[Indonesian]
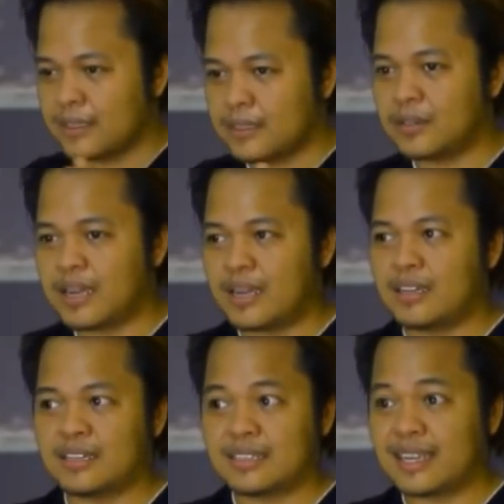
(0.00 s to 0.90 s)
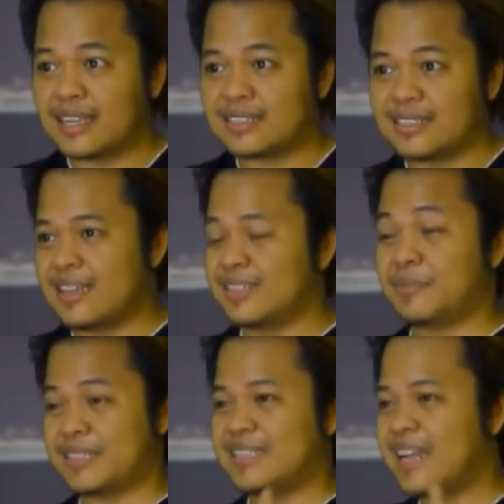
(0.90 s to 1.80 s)
ya udah, uh, saya kasih yang
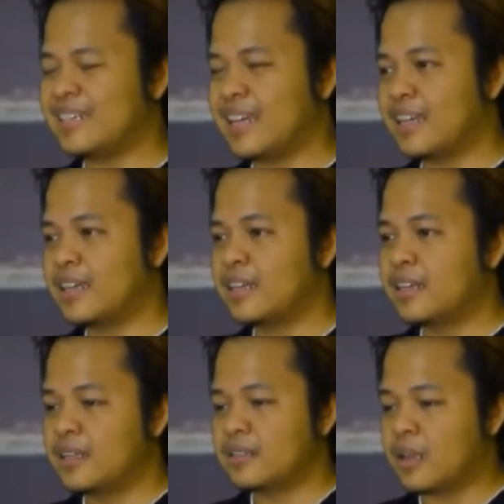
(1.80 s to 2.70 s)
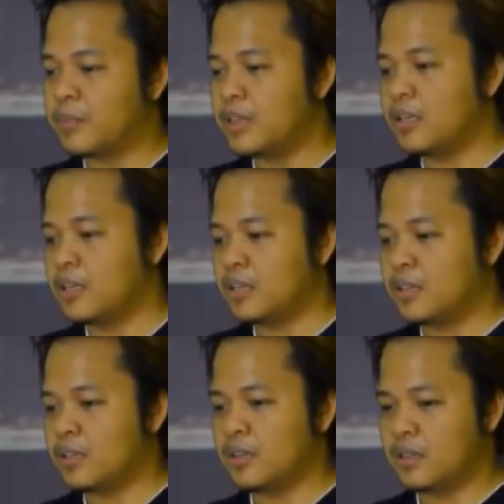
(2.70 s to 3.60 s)
spesialnya. Tapi
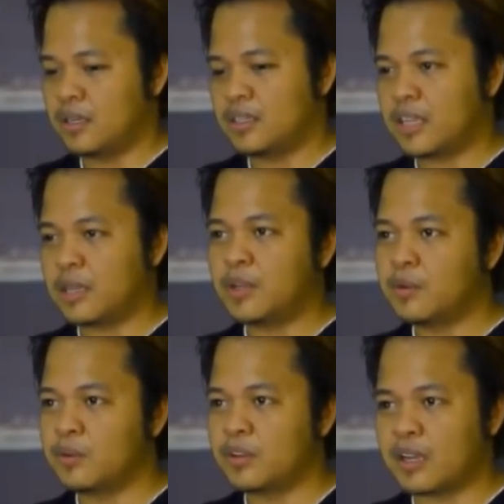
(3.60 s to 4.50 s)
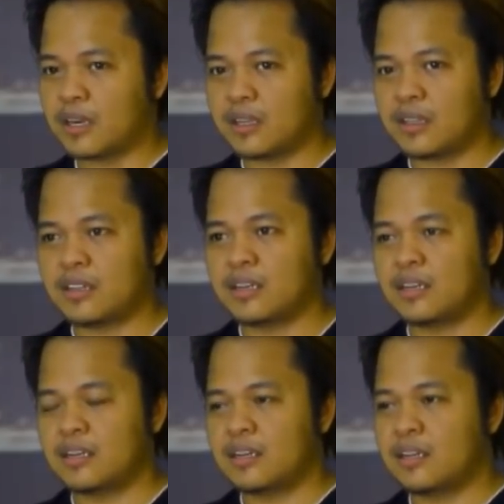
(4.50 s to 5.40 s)
uh, saya bingung karena
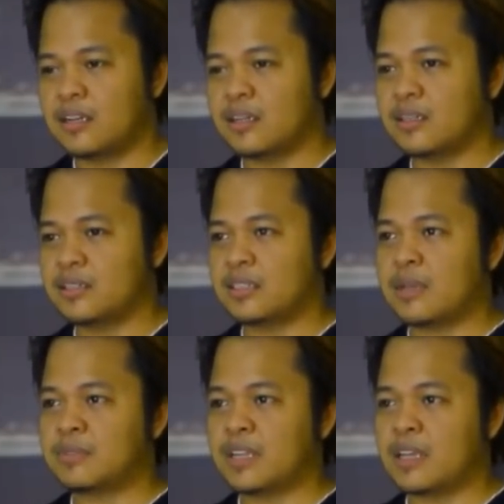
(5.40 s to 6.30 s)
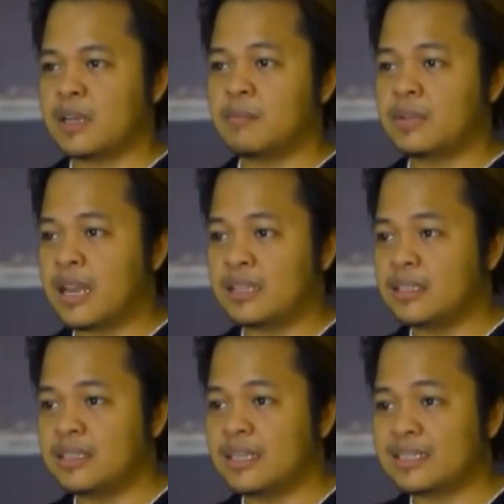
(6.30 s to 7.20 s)
uh, setiap saya
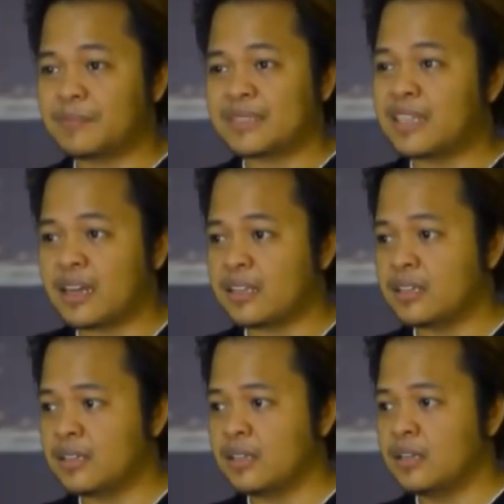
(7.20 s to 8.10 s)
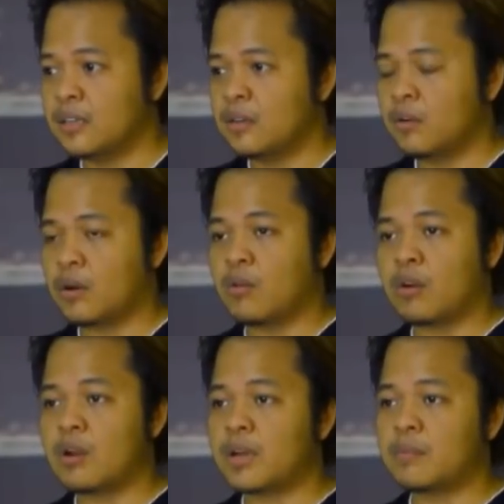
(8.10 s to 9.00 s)
menyanyi yang spesial ini
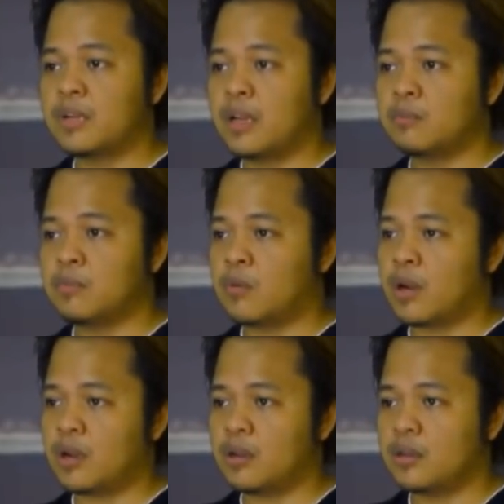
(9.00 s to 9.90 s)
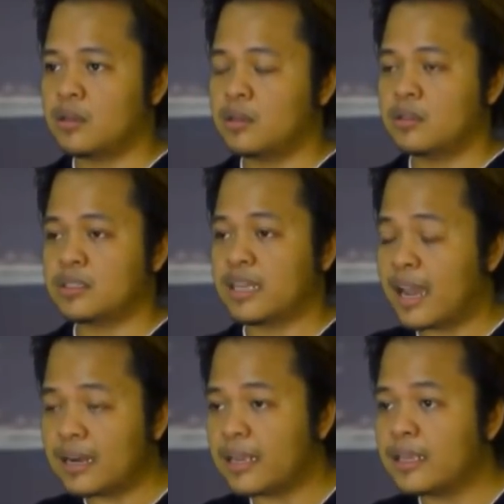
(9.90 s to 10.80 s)
orang-orang pada bilang bahwa saya aneh